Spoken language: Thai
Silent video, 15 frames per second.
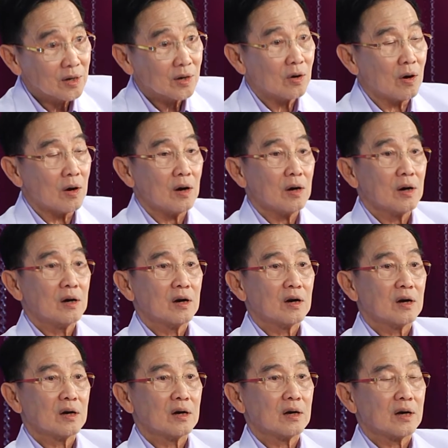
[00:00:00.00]
ก็
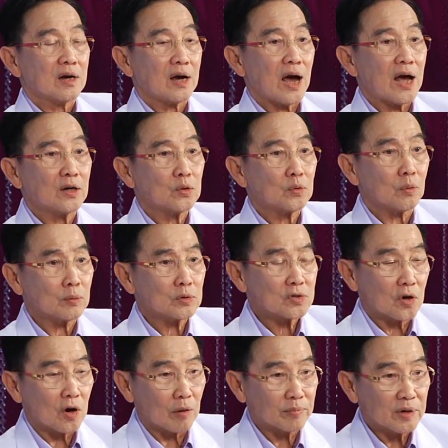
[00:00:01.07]
การทดส
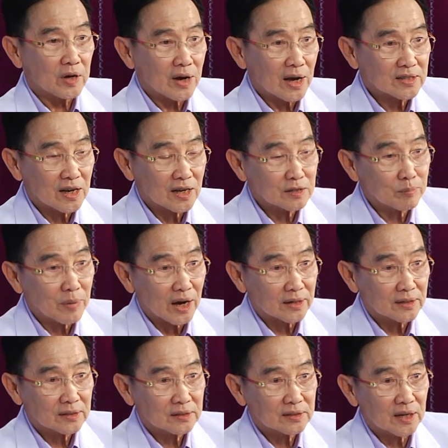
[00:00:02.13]
อบในอาสาสมัคร
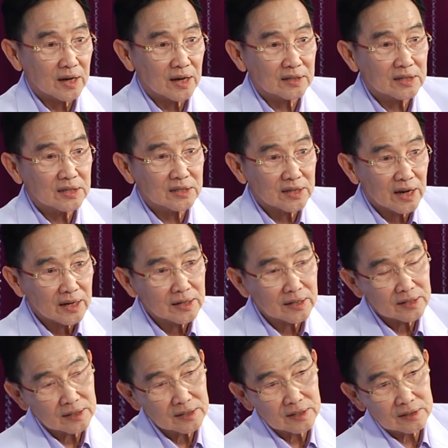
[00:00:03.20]
นะฮะที่ใช้
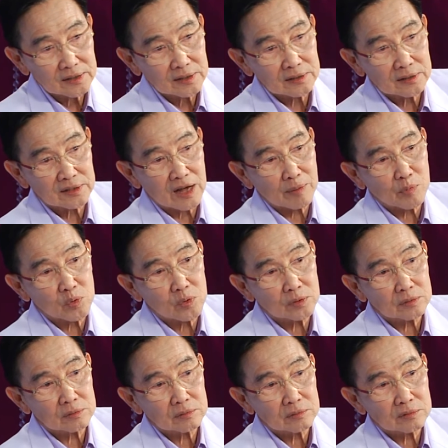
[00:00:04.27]
น้ำมังคุด
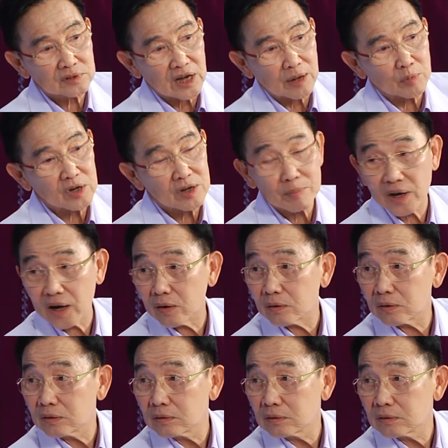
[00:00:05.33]
300 ml
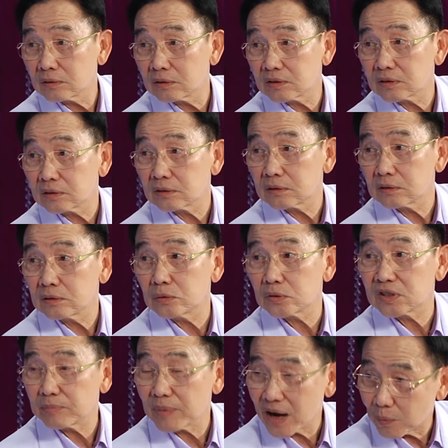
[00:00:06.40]
อยู่
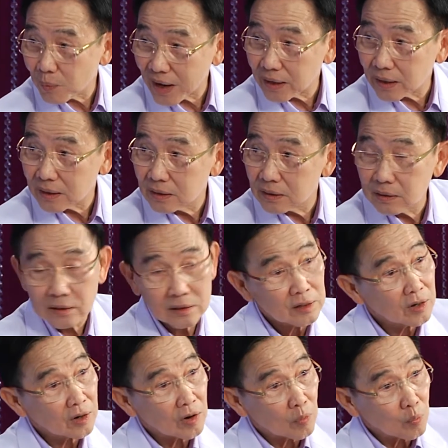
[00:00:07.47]
15 วัน
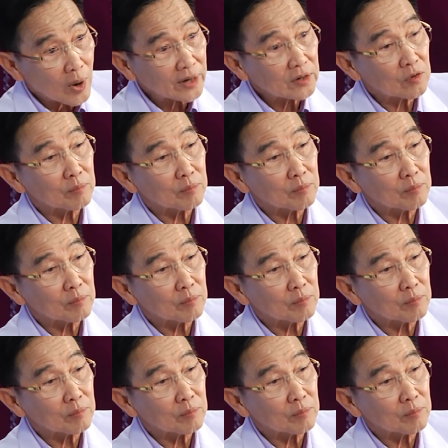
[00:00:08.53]
แล้วก็วัดออ